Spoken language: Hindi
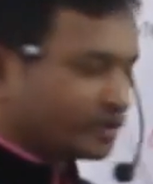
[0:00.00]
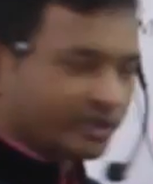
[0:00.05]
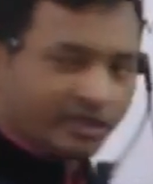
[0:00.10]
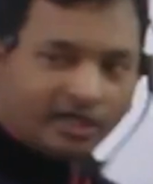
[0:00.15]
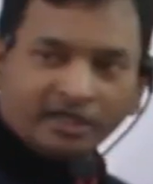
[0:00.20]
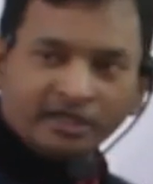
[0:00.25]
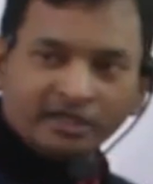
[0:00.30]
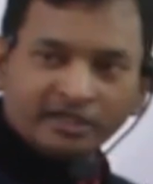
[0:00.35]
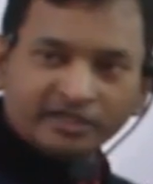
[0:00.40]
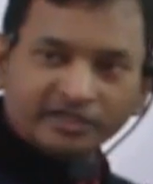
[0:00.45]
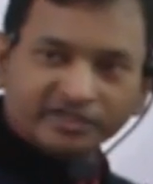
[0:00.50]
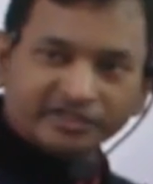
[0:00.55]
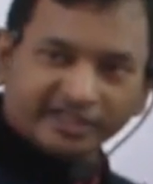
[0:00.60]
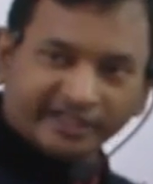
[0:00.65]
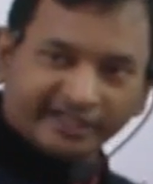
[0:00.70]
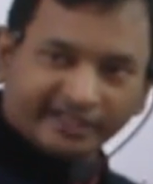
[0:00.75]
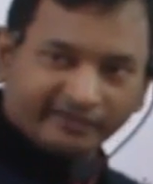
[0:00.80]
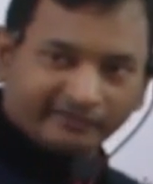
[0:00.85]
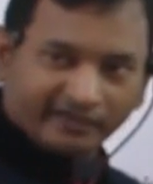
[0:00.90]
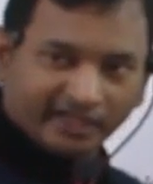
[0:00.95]
दूसरा
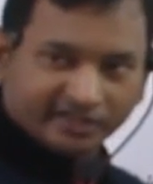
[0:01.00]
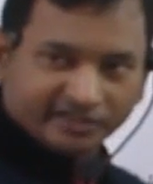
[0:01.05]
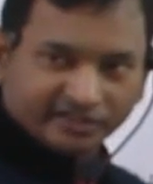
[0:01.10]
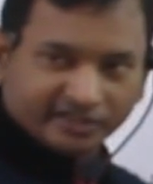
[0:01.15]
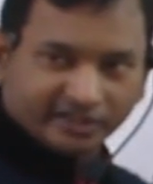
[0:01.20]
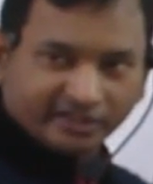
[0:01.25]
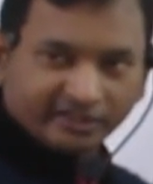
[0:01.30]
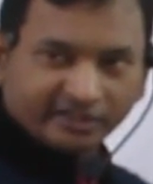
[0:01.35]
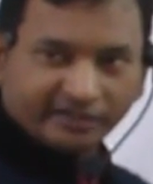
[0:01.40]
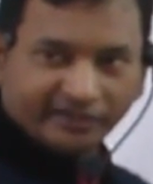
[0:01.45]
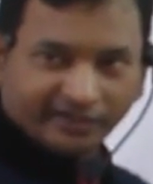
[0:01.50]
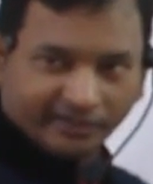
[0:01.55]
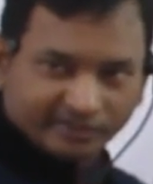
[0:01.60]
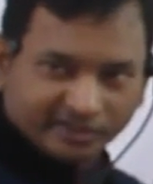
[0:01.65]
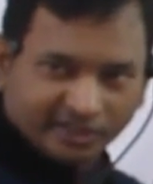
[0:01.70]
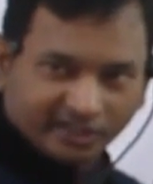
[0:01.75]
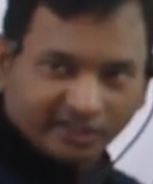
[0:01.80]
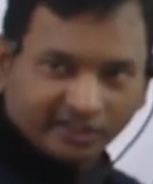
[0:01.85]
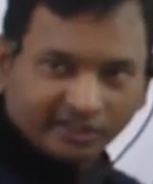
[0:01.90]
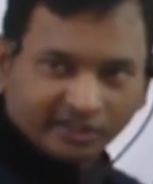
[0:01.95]
सेकेंडरी वैलेंसी
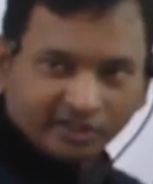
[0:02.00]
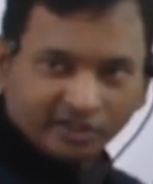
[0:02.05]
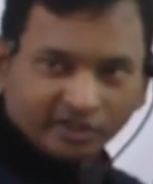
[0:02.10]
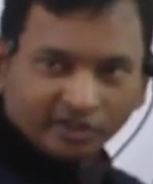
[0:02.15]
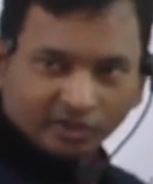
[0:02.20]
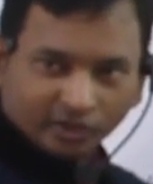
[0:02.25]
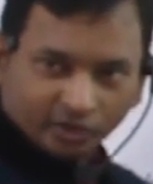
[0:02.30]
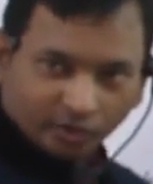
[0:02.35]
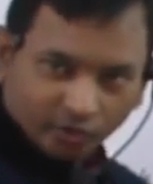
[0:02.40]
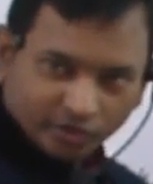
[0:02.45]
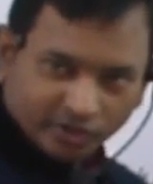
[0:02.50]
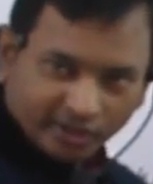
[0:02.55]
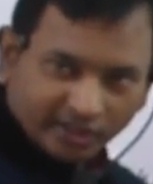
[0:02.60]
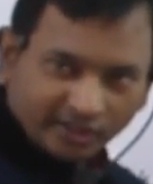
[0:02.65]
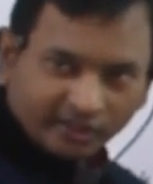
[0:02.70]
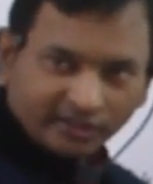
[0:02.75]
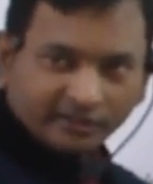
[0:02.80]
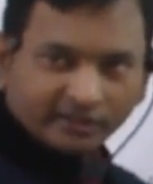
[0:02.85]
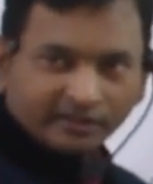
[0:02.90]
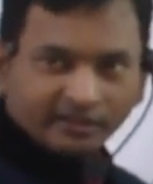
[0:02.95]
डब्स क्लियर
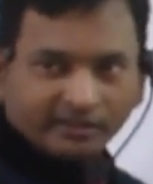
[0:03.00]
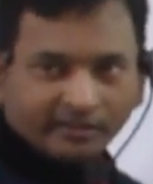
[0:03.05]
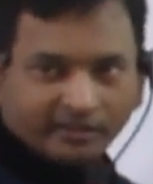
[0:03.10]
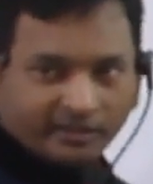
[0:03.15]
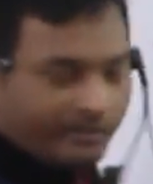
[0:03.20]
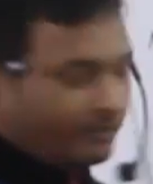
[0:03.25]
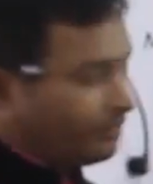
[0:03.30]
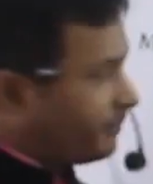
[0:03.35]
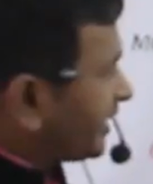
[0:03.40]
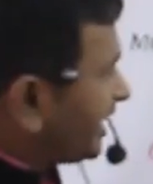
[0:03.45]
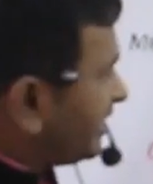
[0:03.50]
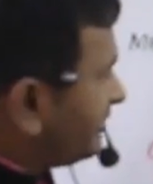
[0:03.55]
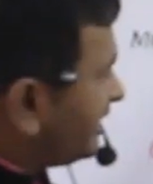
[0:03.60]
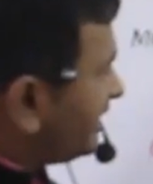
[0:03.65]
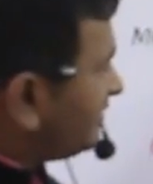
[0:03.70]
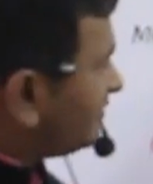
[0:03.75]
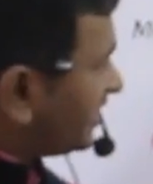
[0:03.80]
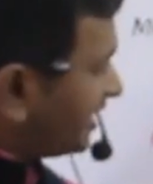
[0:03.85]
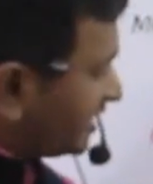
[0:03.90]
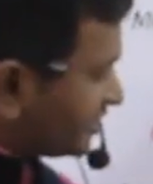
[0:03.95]
दूसरा
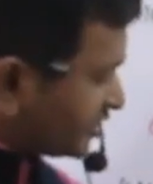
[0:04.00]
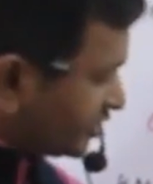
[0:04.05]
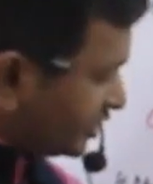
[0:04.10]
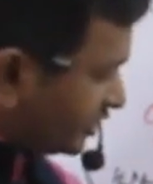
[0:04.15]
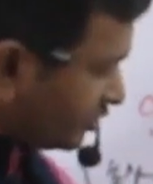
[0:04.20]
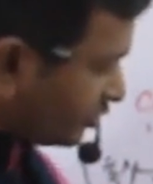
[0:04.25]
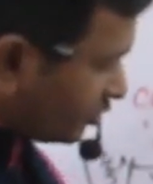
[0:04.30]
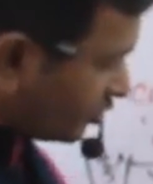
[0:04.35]
प्राइमरी वैलेंसी